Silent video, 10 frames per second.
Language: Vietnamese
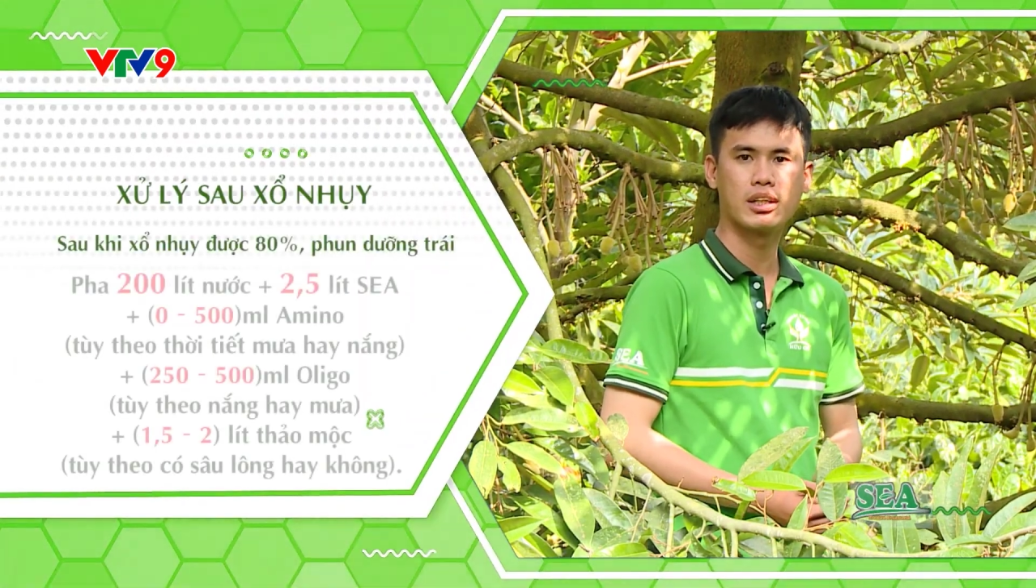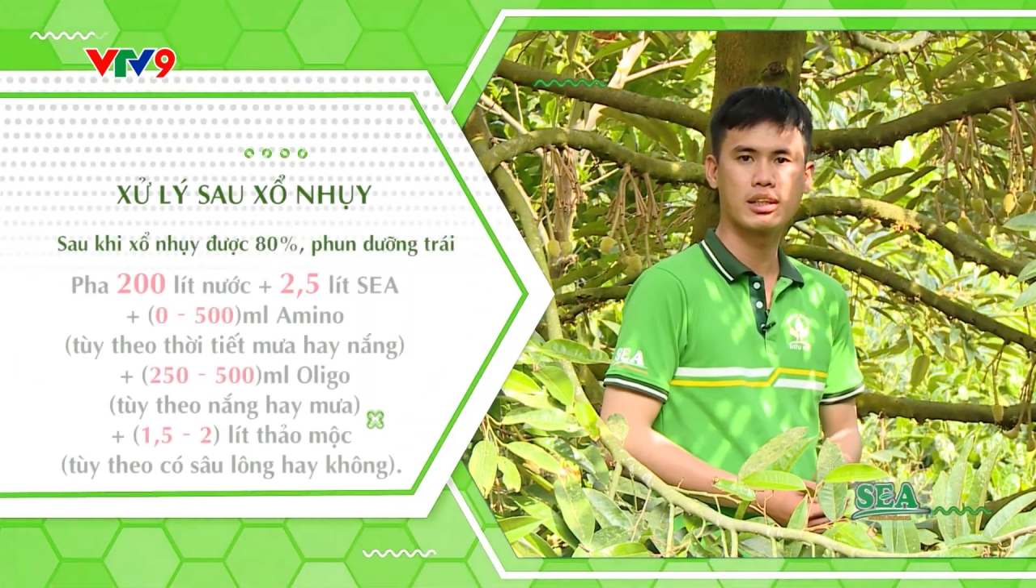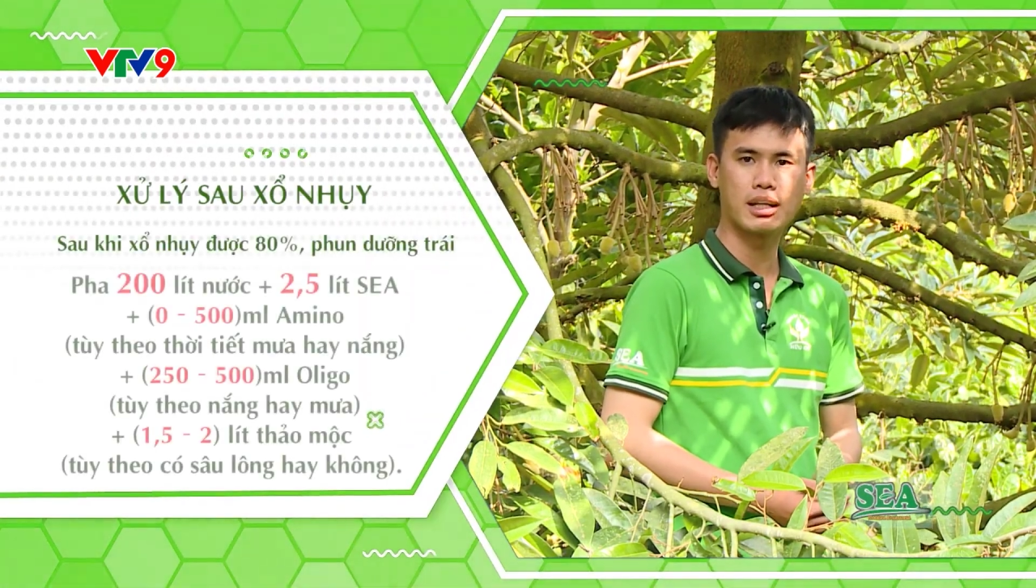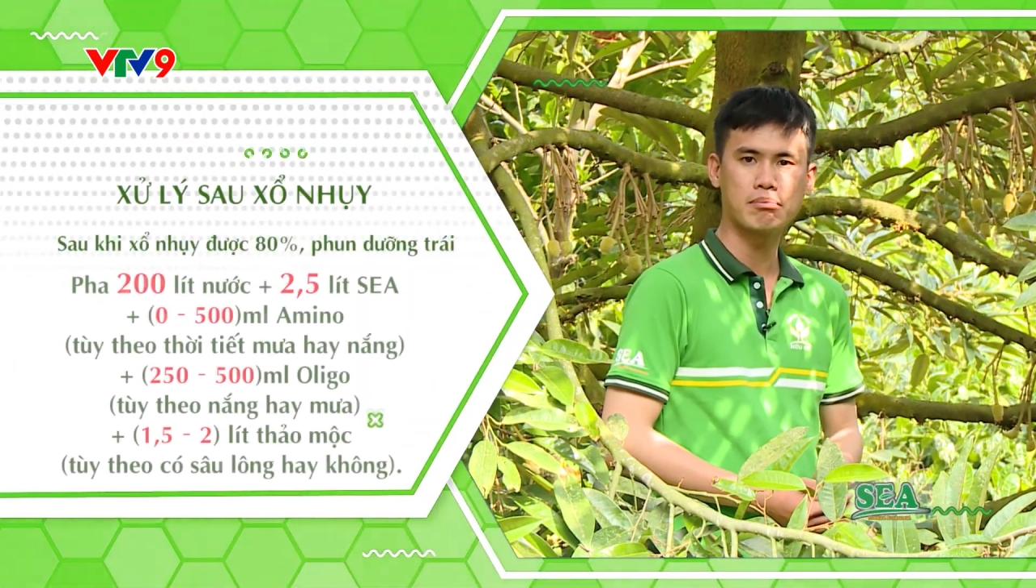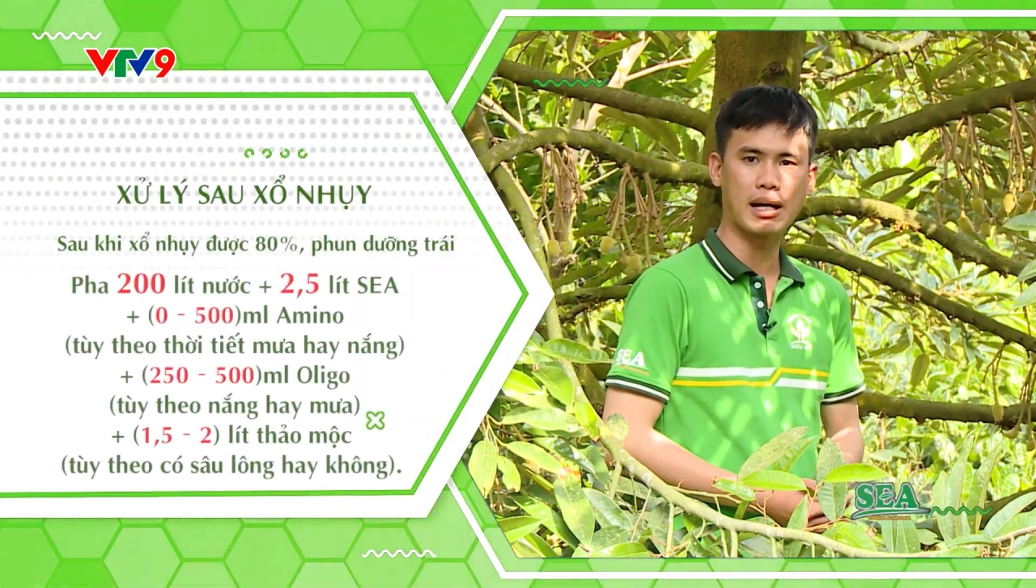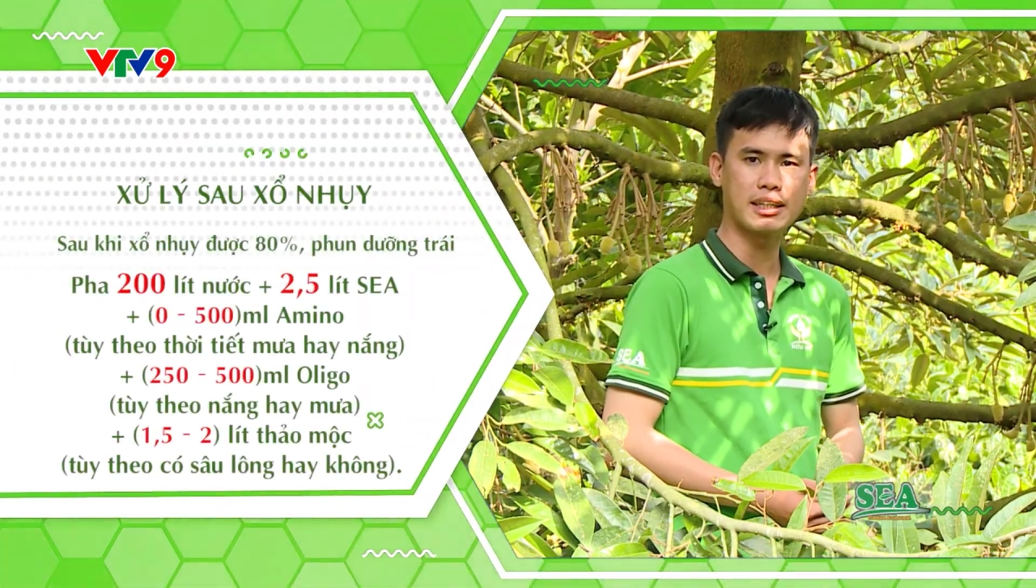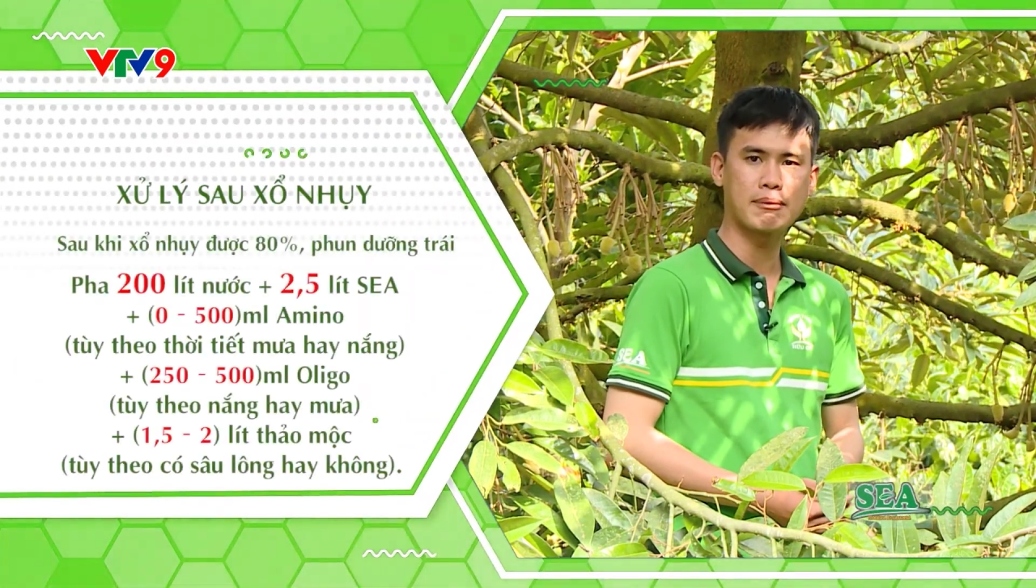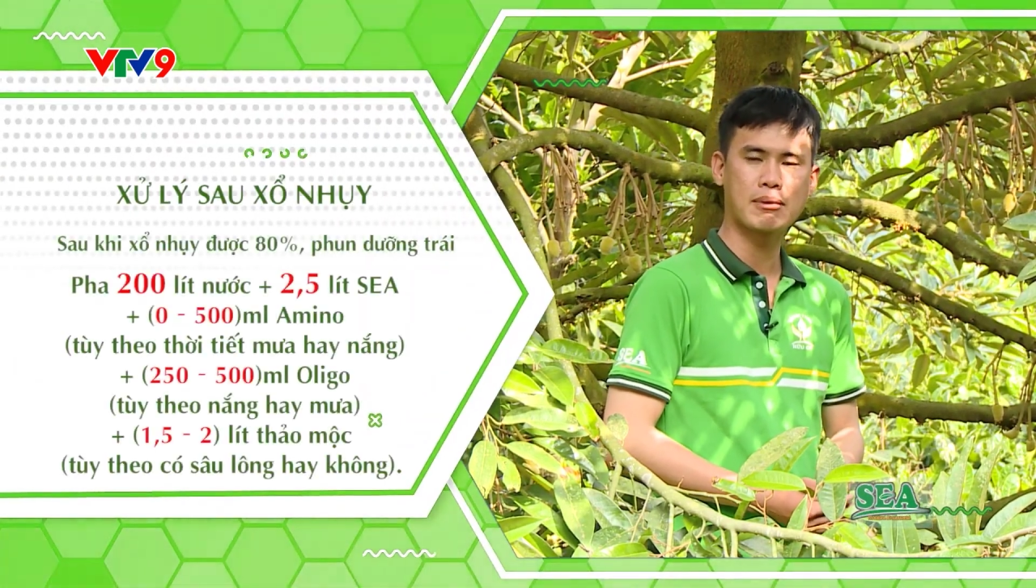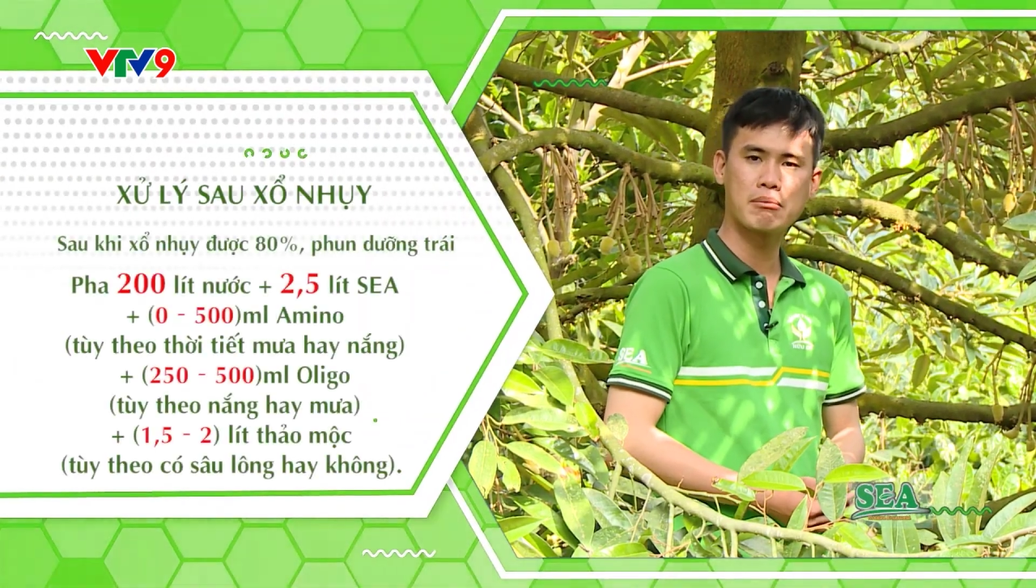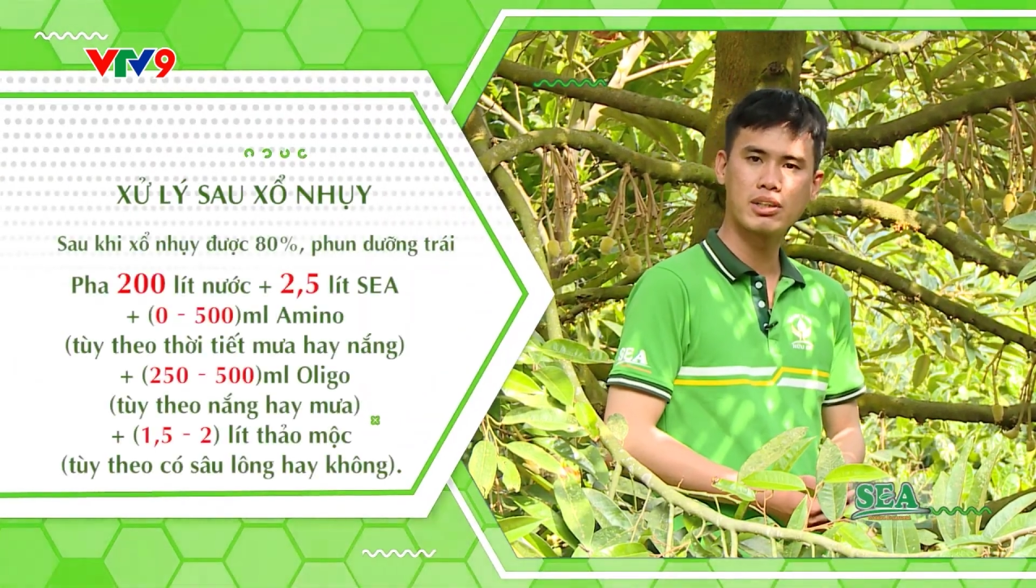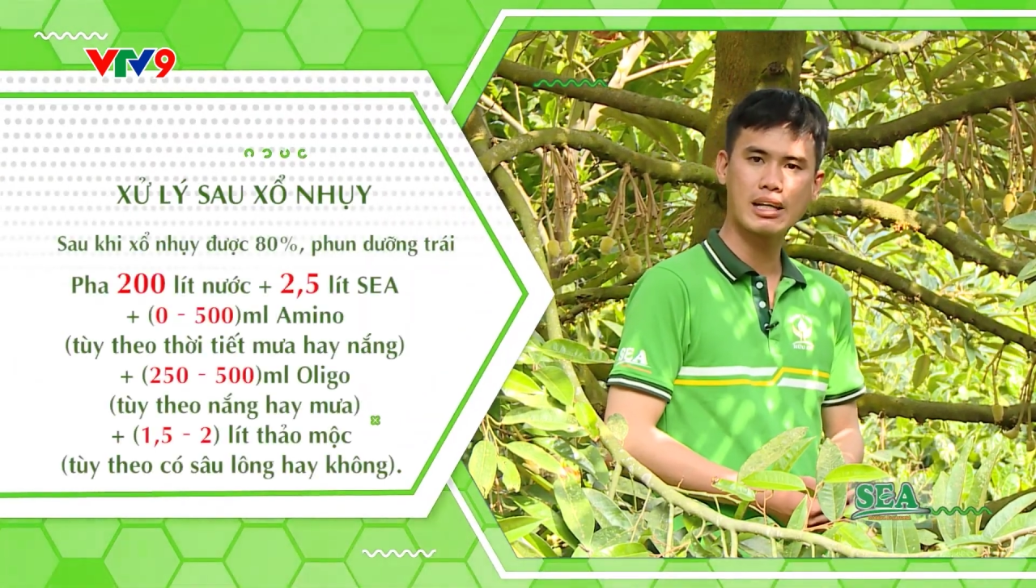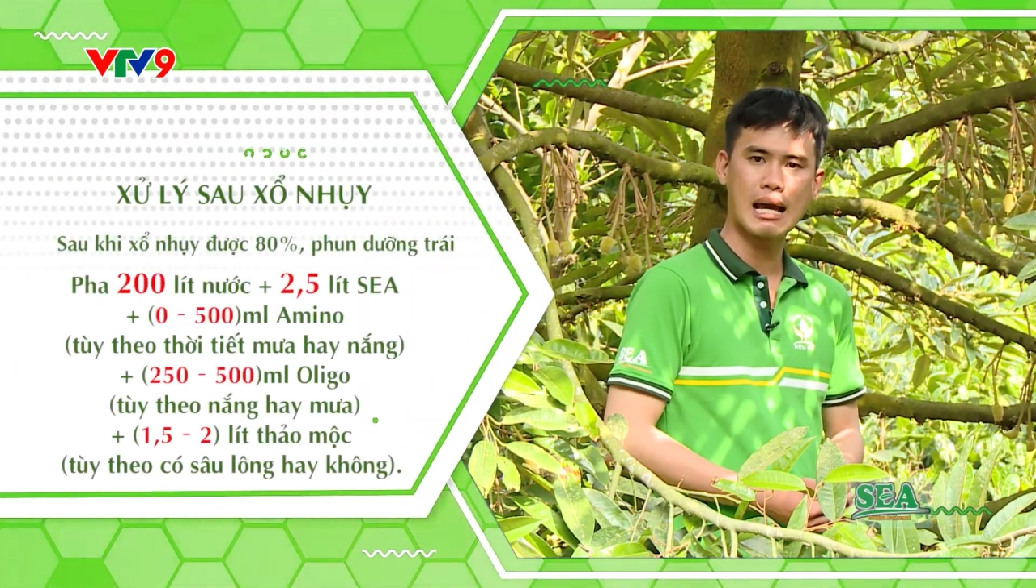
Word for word: đến 750